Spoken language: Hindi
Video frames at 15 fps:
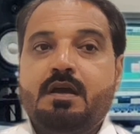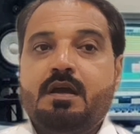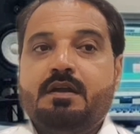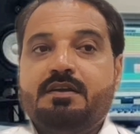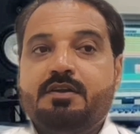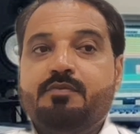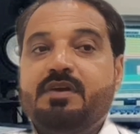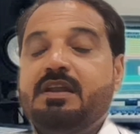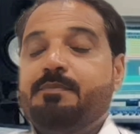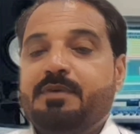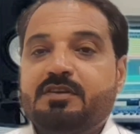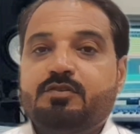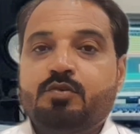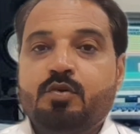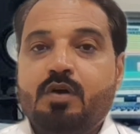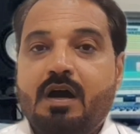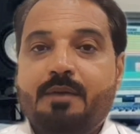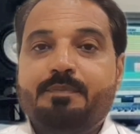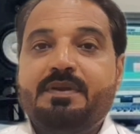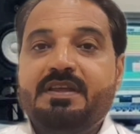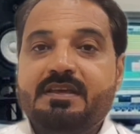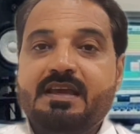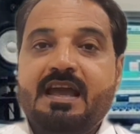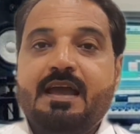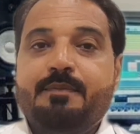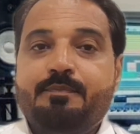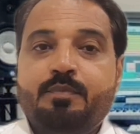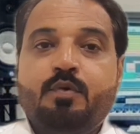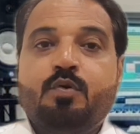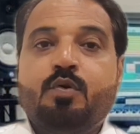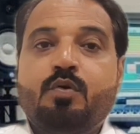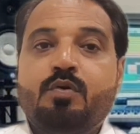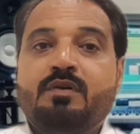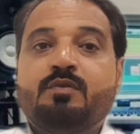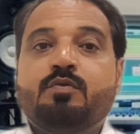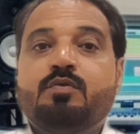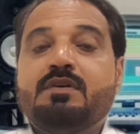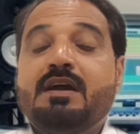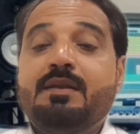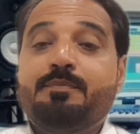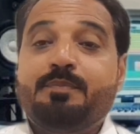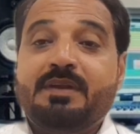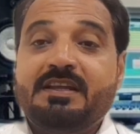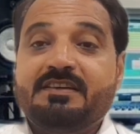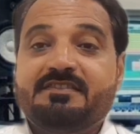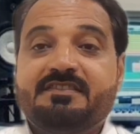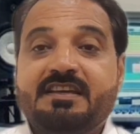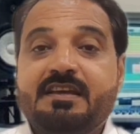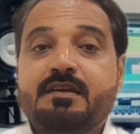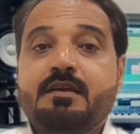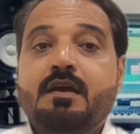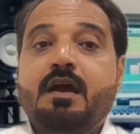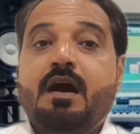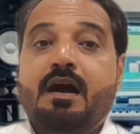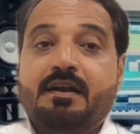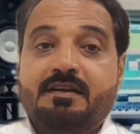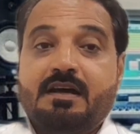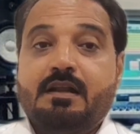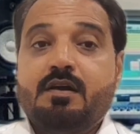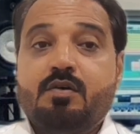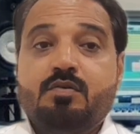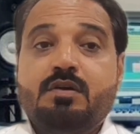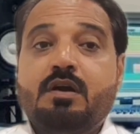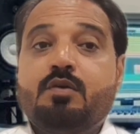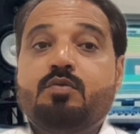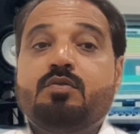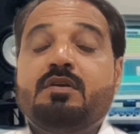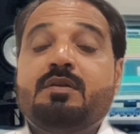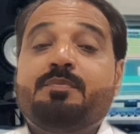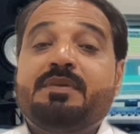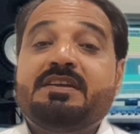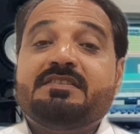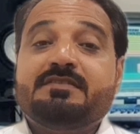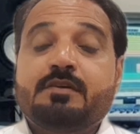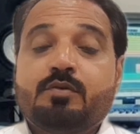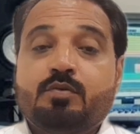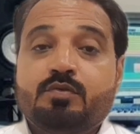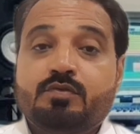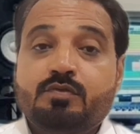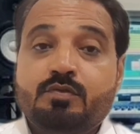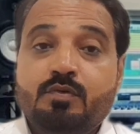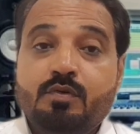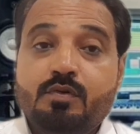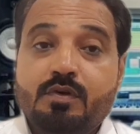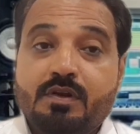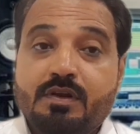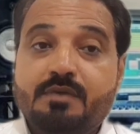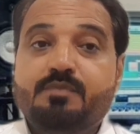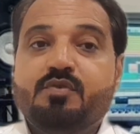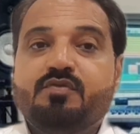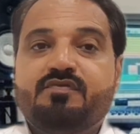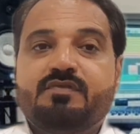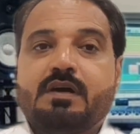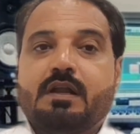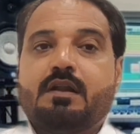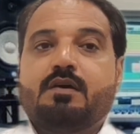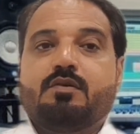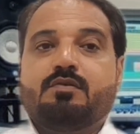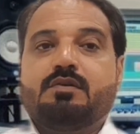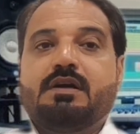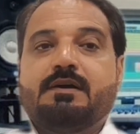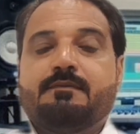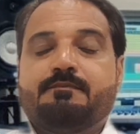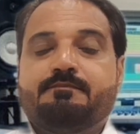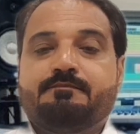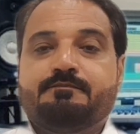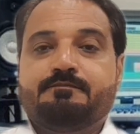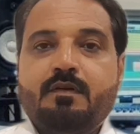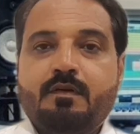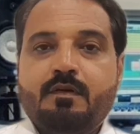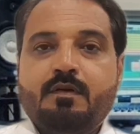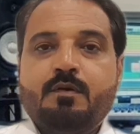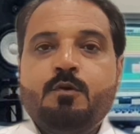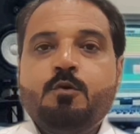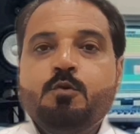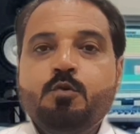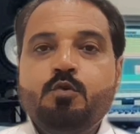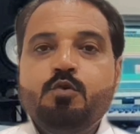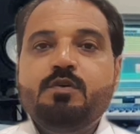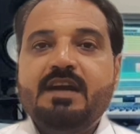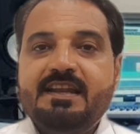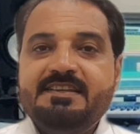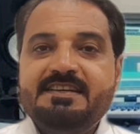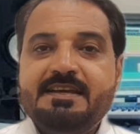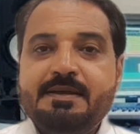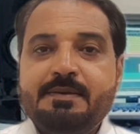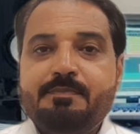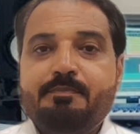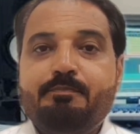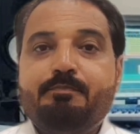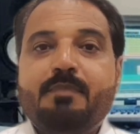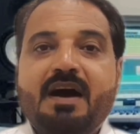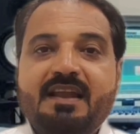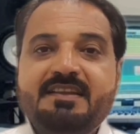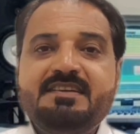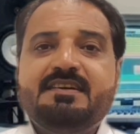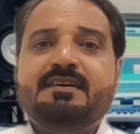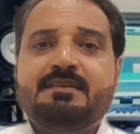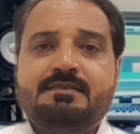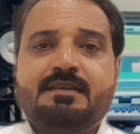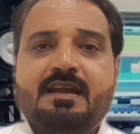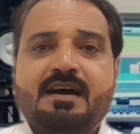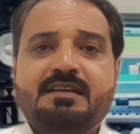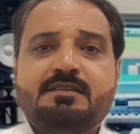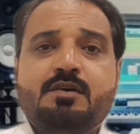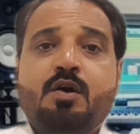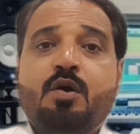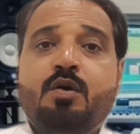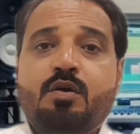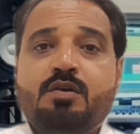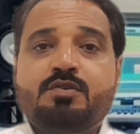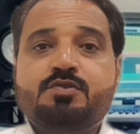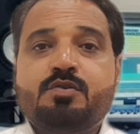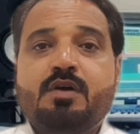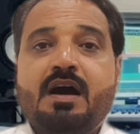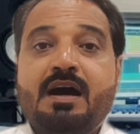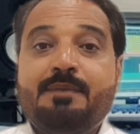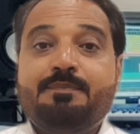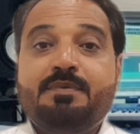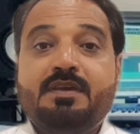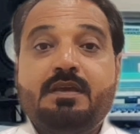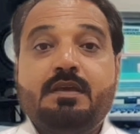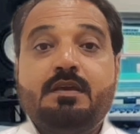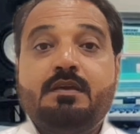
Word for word: डिवेलपर्स को अपनी ऐप को गूगल प्ले से हटाना होगा गूगल प्ले से उसको रिमूव करना होगा गूगल ये माली खतरात और जो आपकी